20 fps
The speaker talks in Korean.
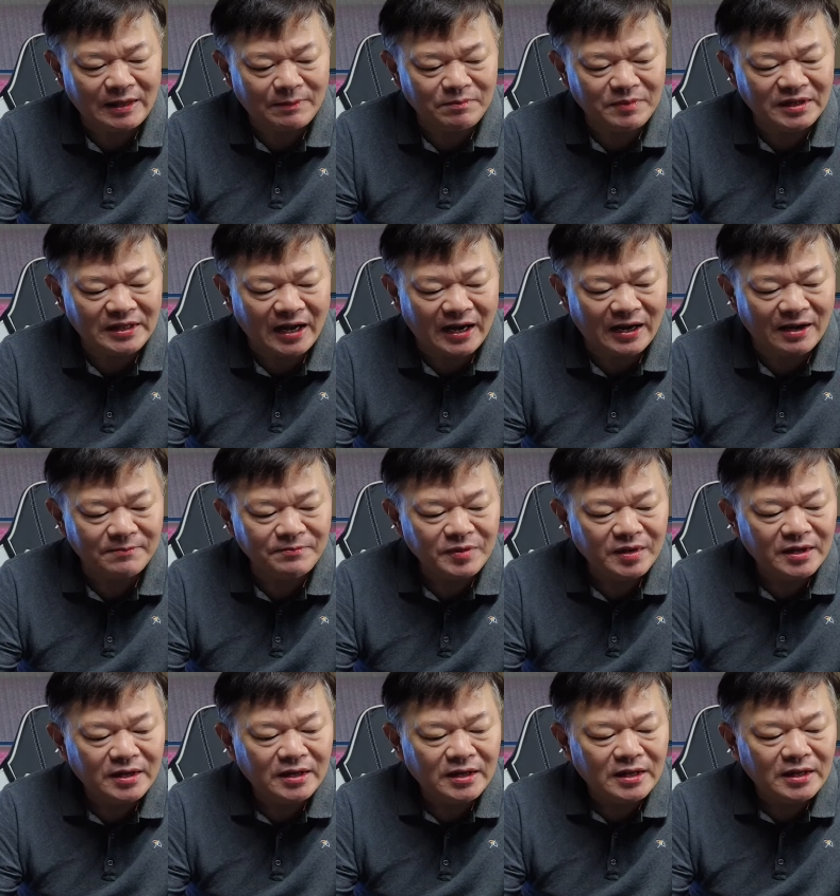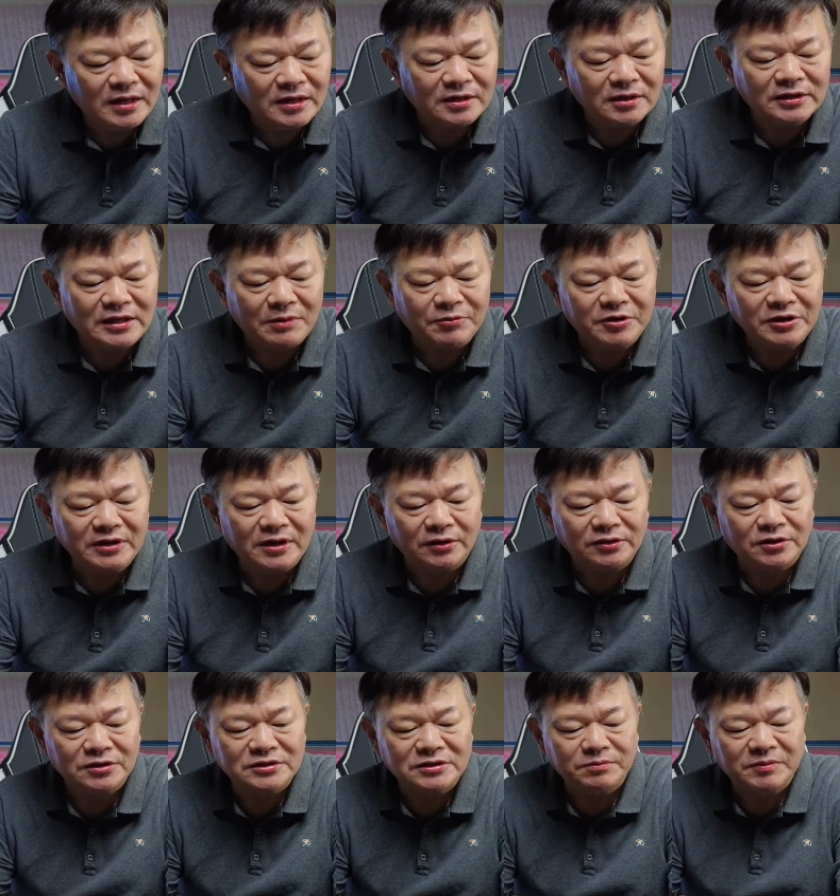됩니다. 그러다 보니까
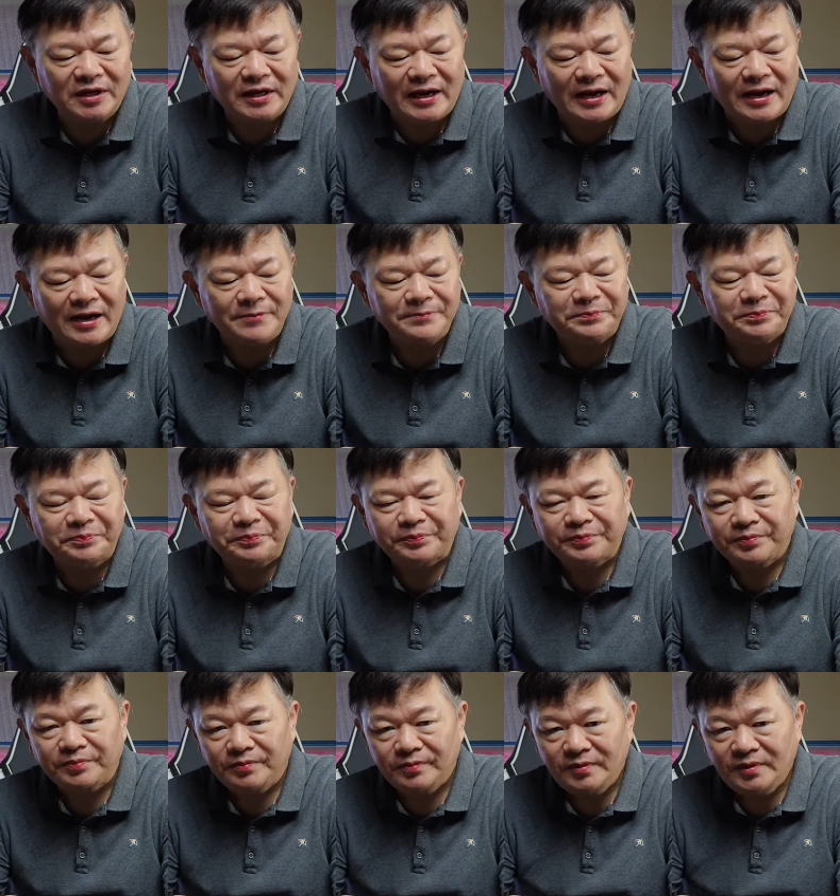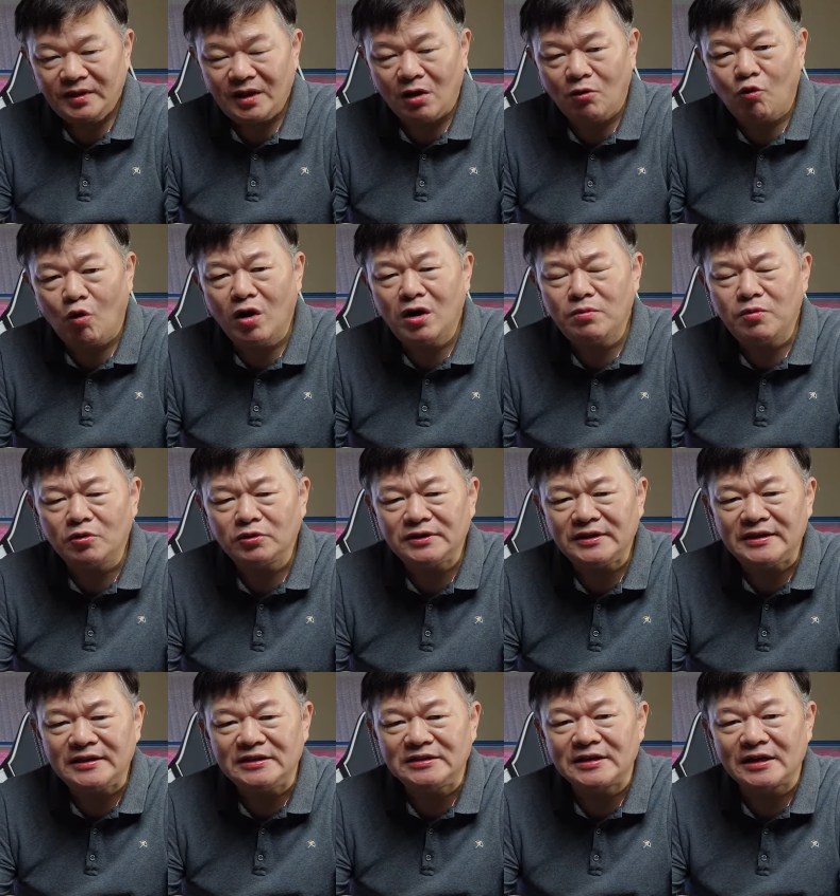어떻습니까?
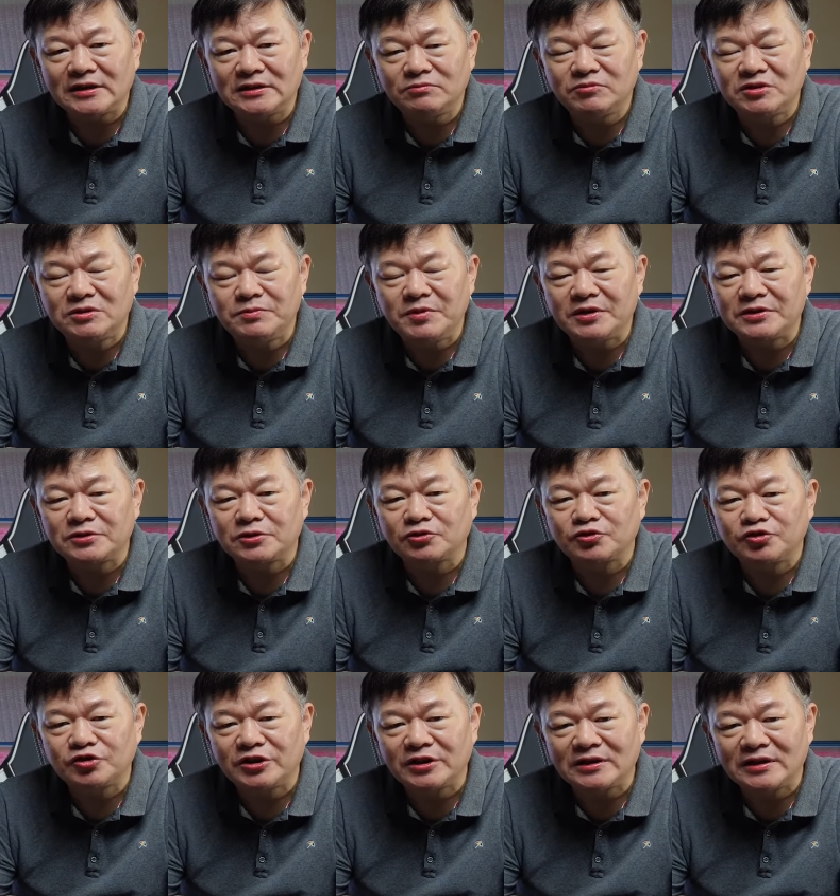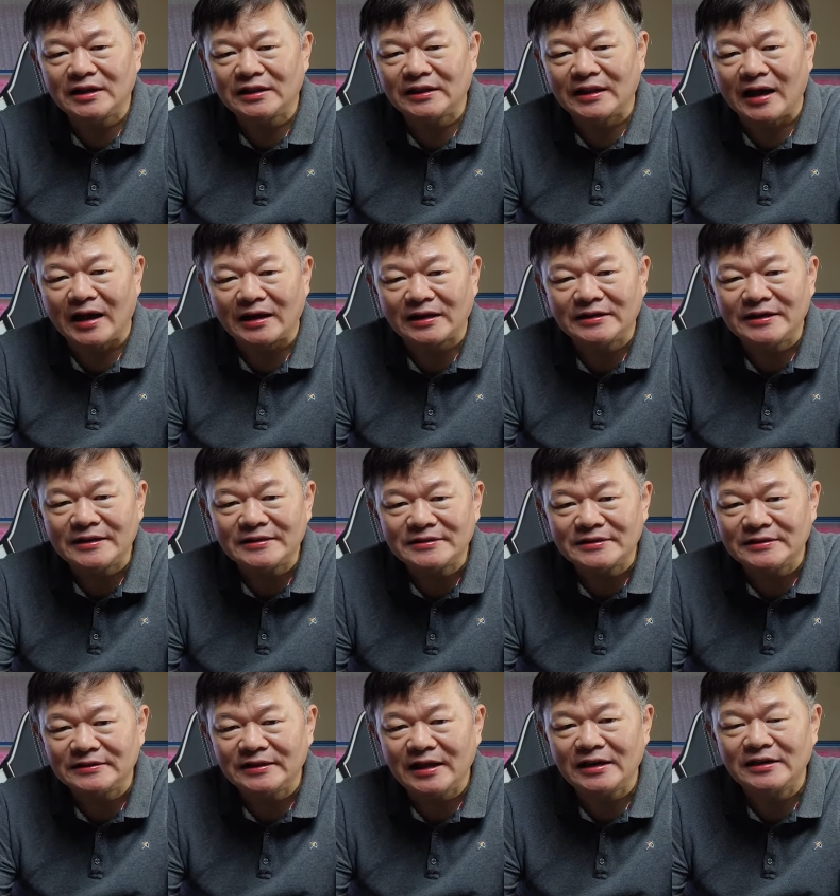월복리 이자를 물면서 투자를 한다.
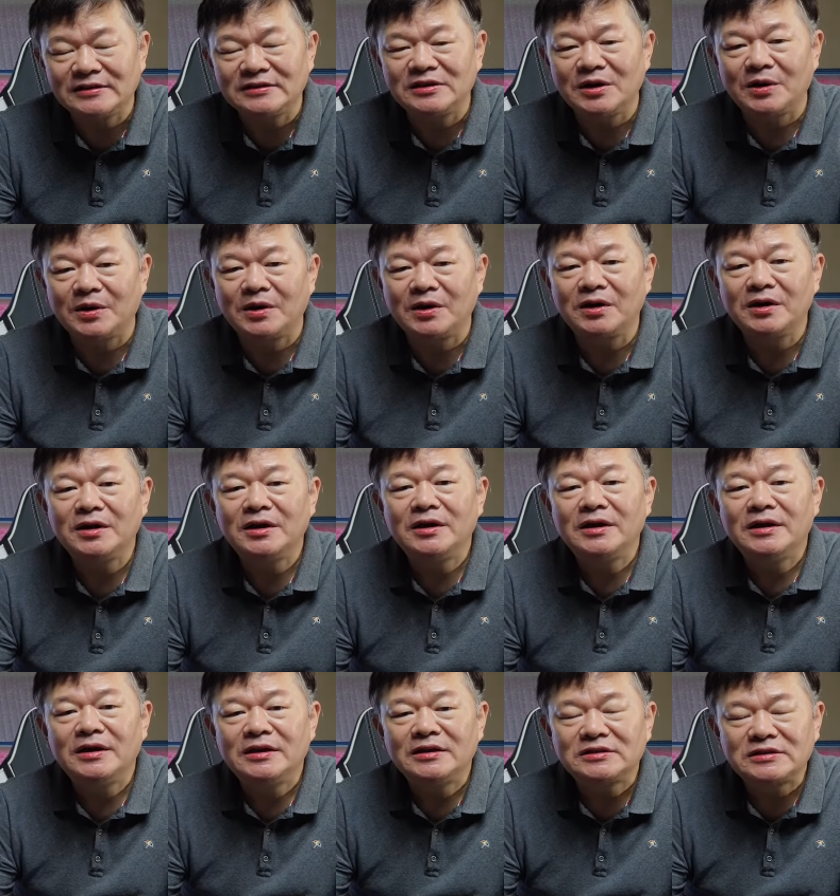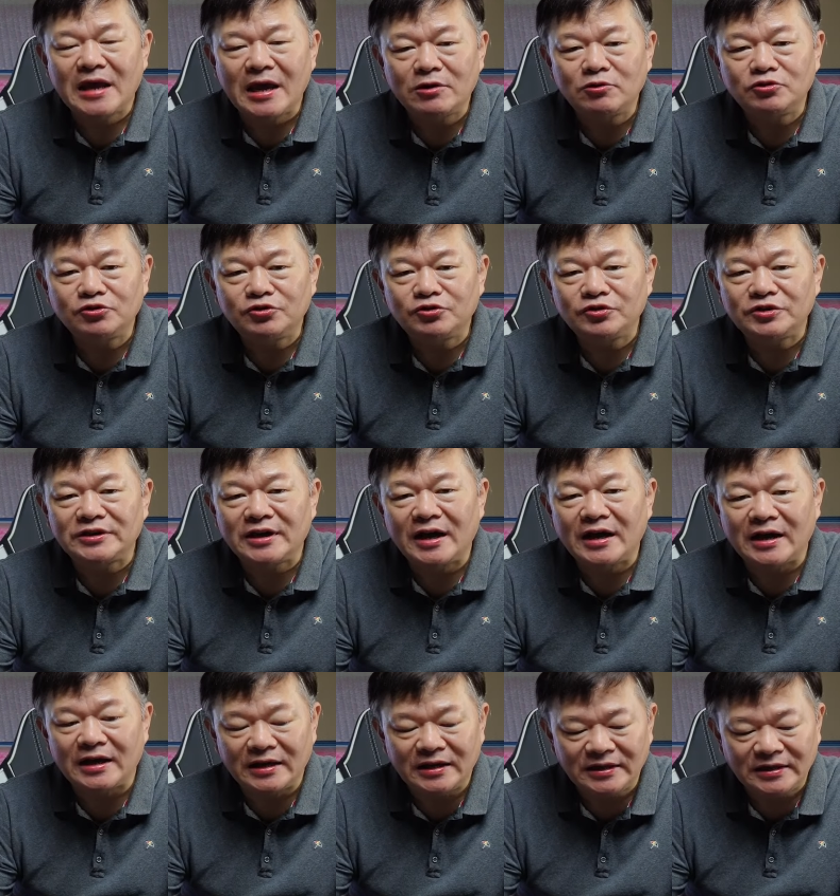그랬을 때는요. 세후
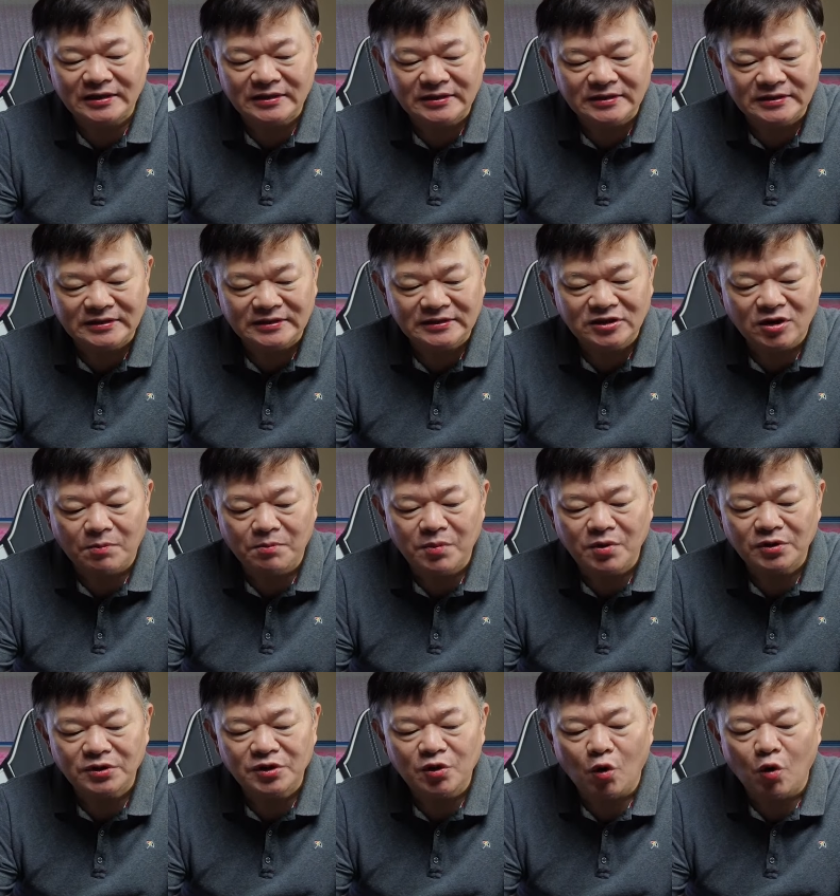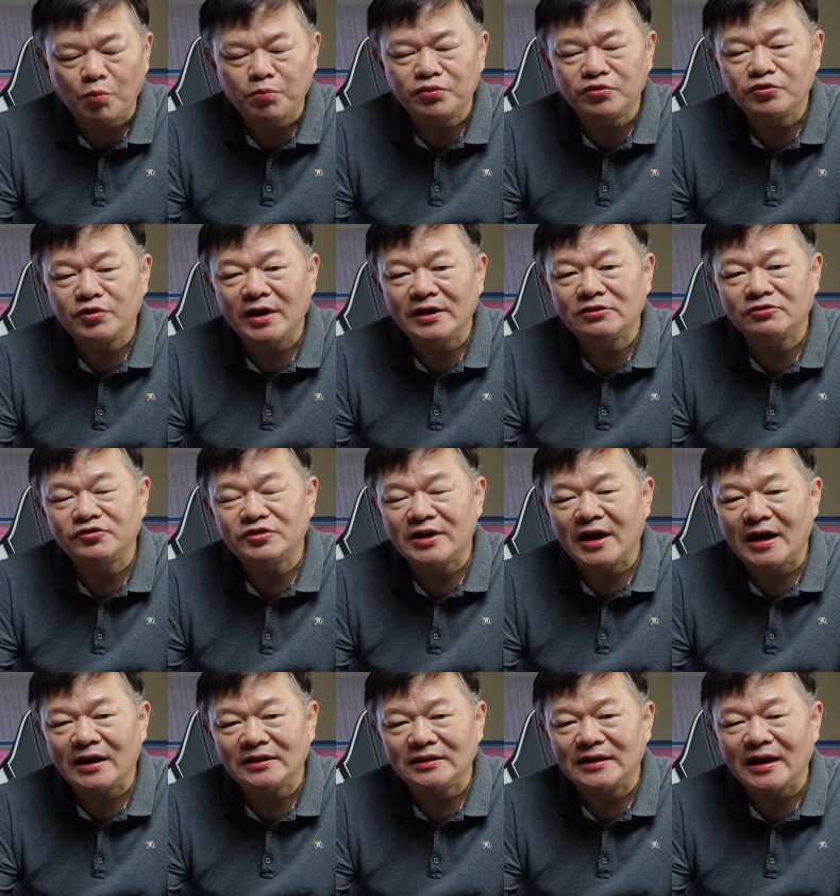투자 그연복리 5%에
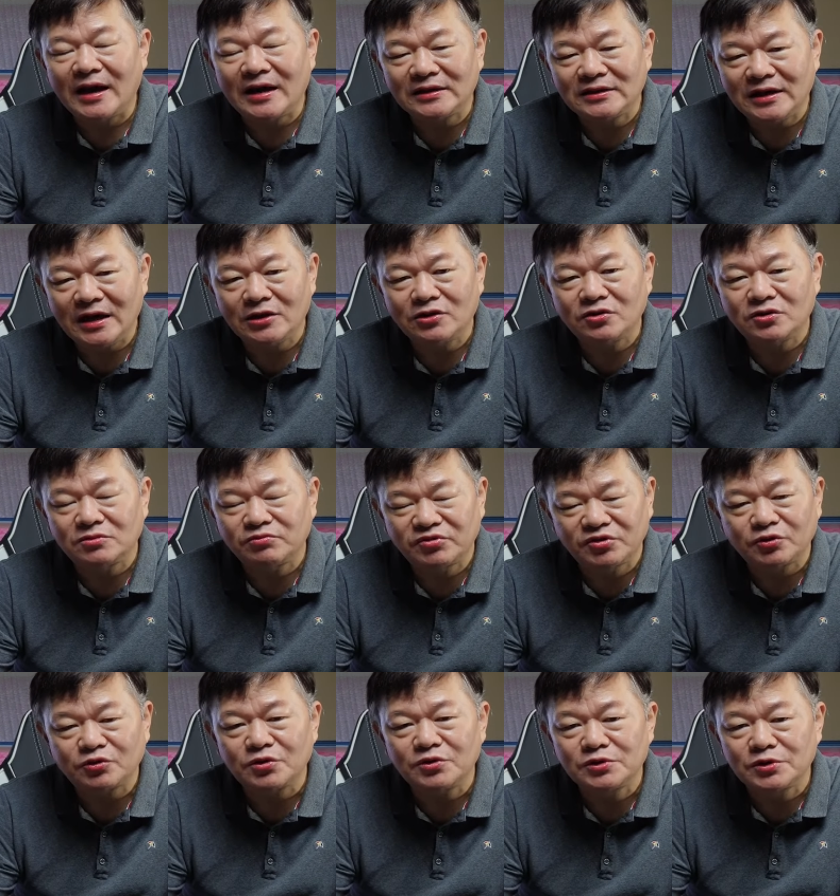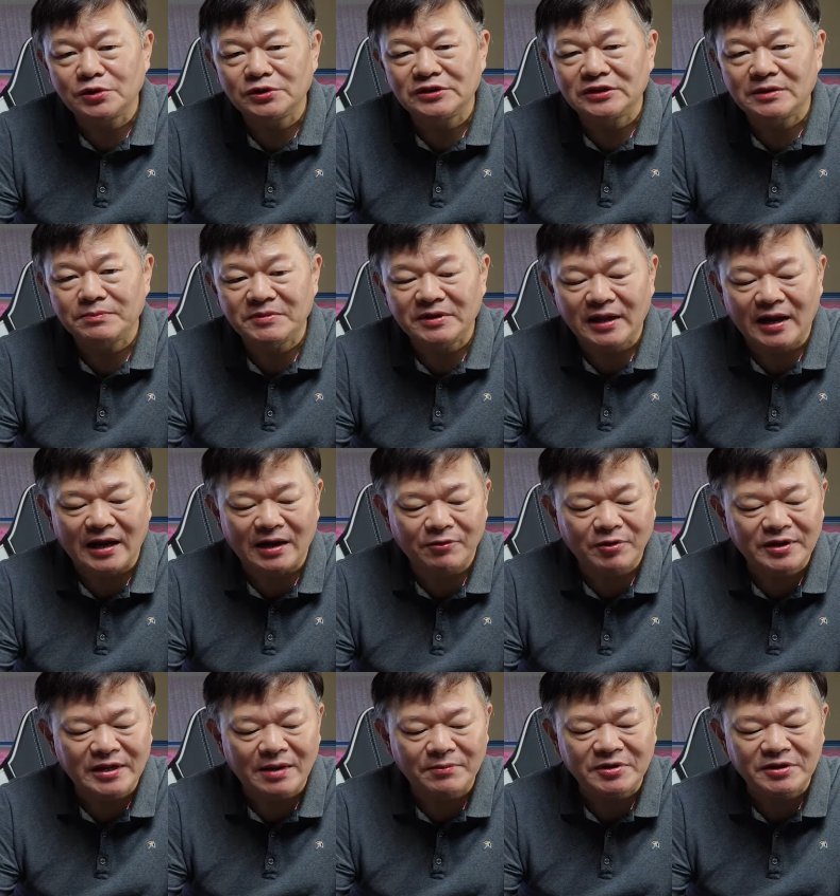투자한다 하더라도 무조건 손실입니다.
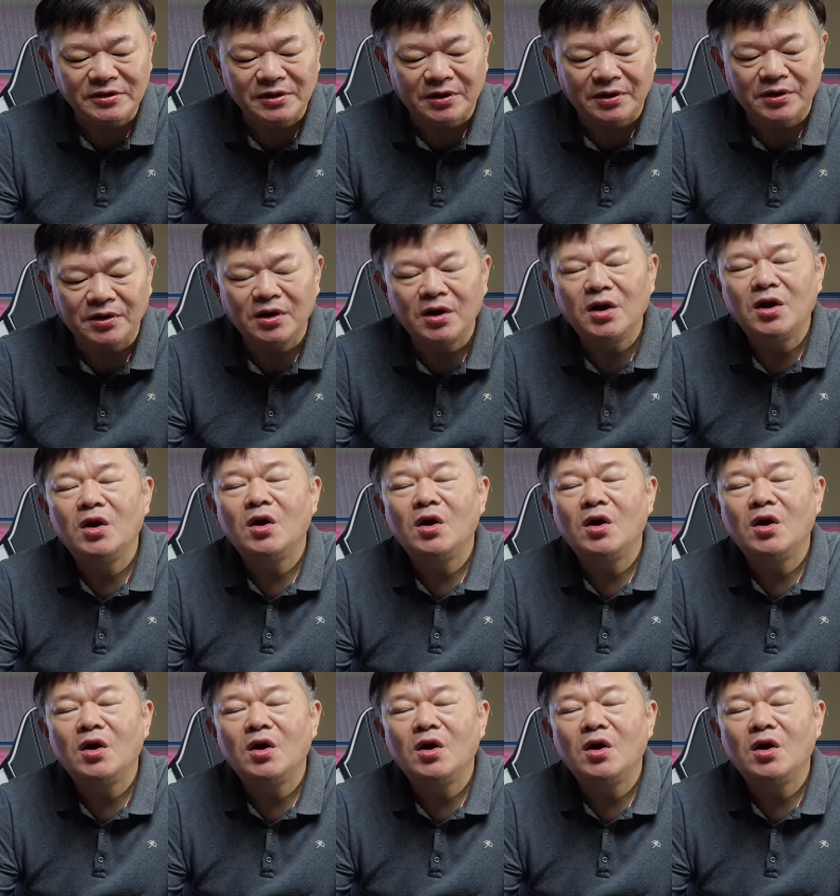왜냐면요.